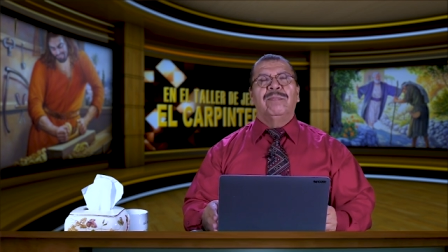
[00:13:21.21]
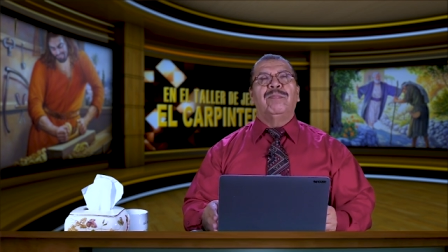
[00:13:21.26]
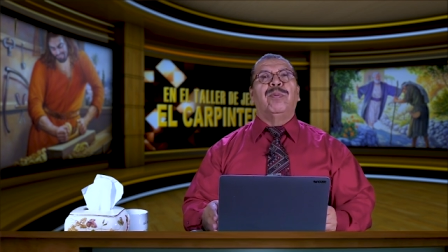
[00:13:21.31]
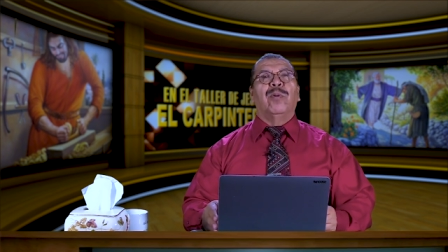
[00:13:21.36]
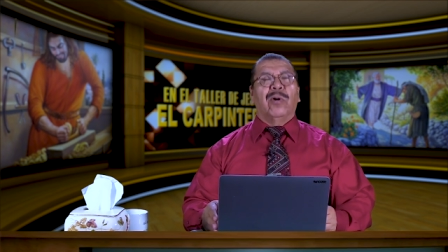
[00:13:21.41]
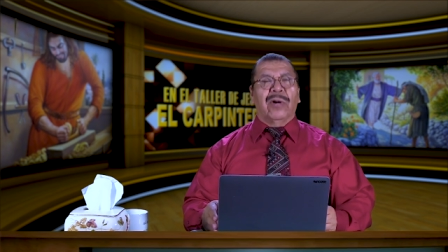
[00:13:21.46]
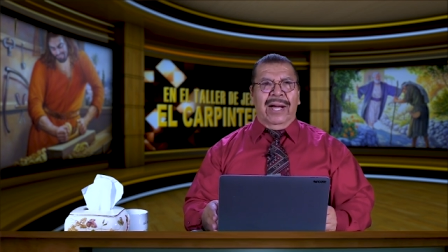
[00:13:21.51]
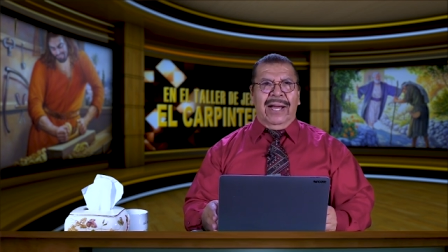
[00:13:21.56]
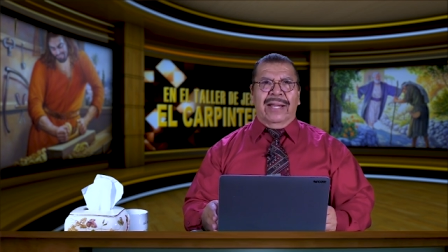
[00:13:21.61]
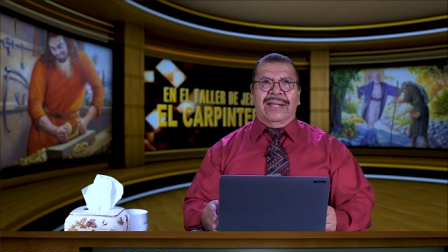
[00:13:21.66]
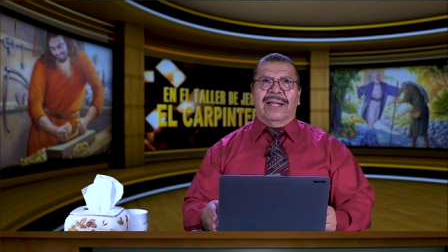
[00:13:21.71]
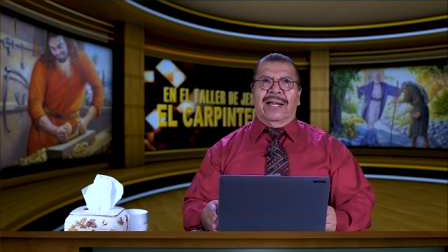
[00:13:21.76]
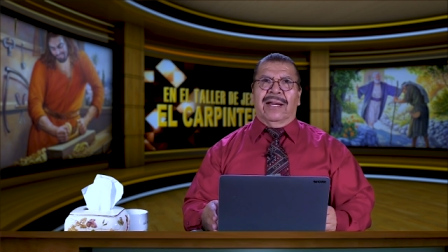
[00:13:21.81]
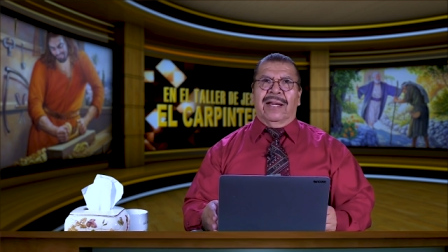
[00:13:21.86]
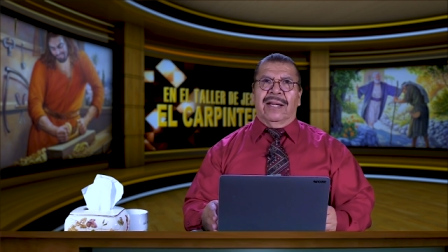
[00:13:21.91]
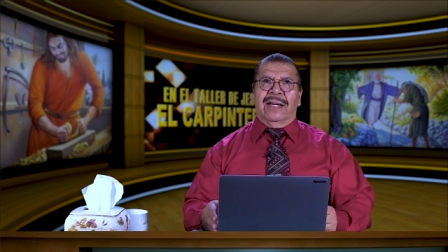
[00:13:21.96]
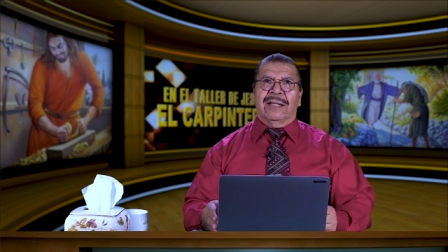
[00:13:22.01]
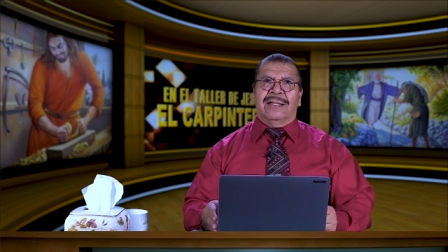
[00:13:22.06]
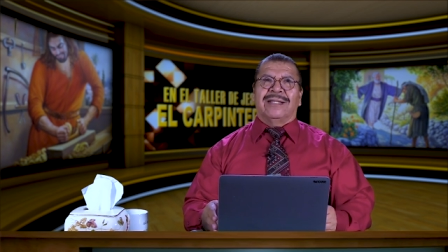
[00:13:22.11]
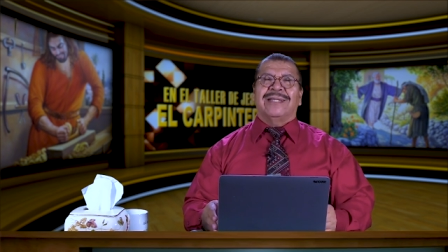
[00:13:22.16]

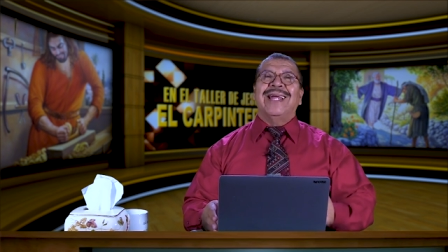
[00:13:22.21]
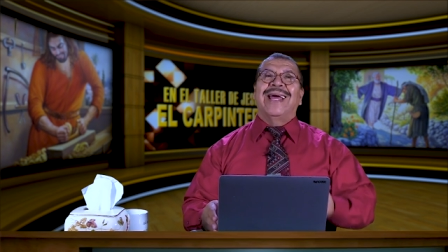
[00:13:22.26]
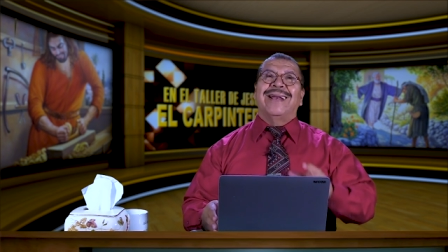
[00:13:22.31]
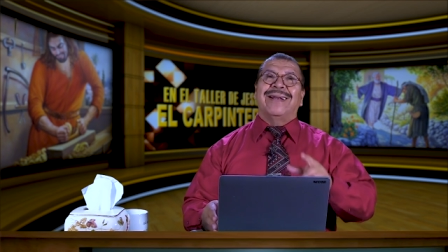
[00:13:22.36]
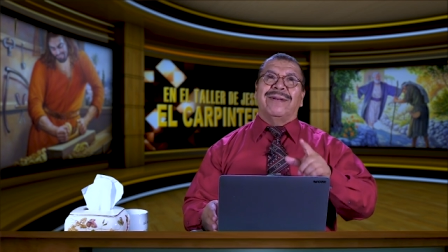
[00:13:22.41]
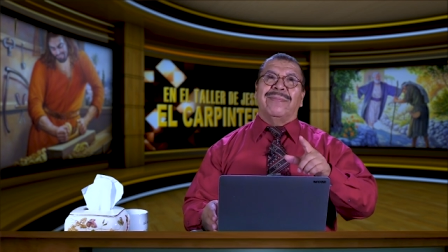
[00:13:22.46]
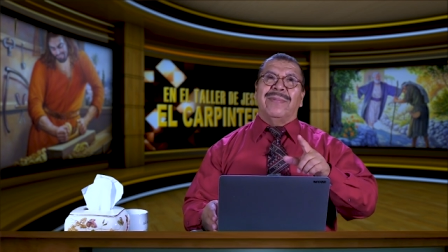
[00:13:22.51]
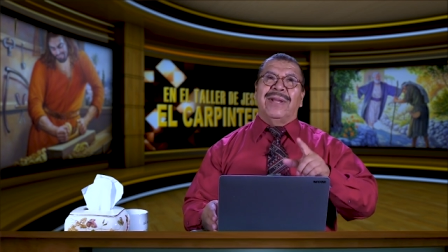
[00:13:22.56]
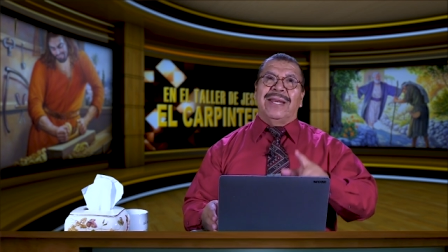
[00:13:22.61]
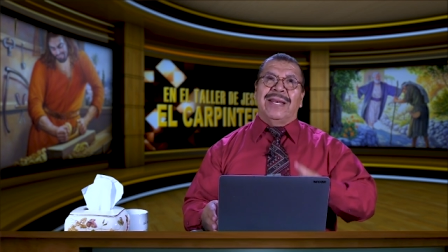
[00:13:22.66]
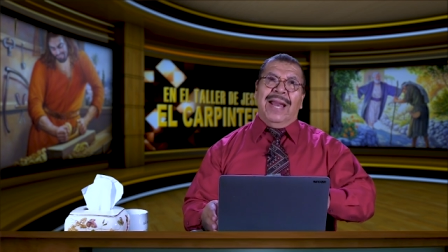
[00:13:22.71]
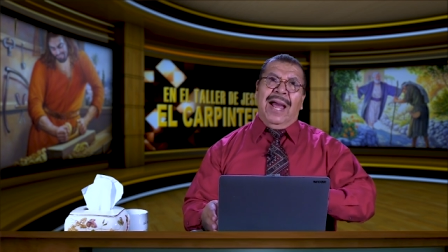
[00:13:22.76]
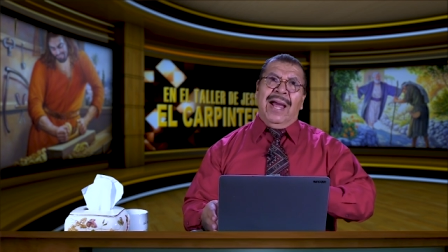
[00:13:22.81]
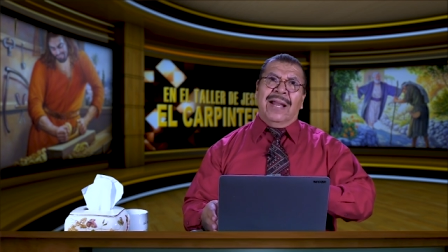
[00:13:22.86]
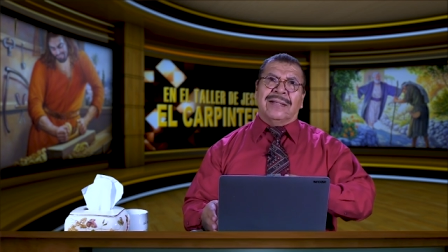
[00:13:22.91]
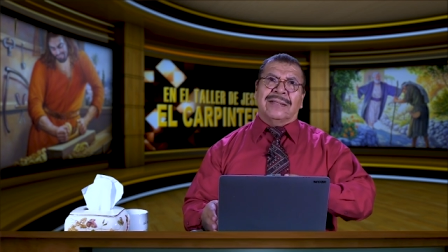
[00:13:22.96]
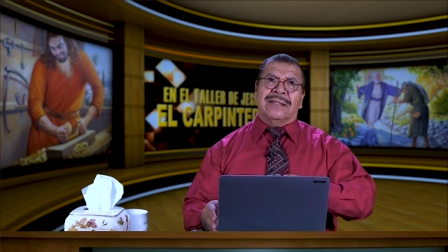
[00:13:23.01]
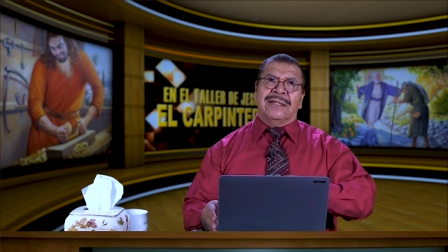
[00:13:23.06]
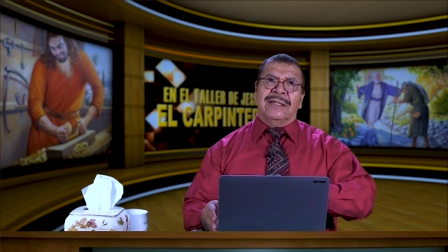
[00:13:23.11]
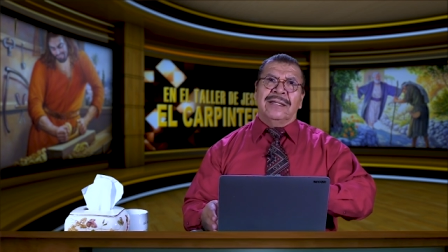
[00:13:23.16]
puede
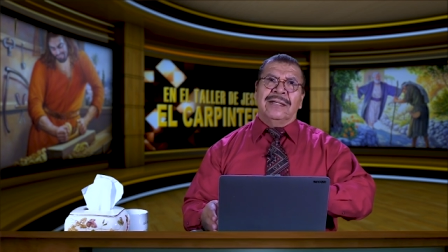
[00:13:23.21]
terminar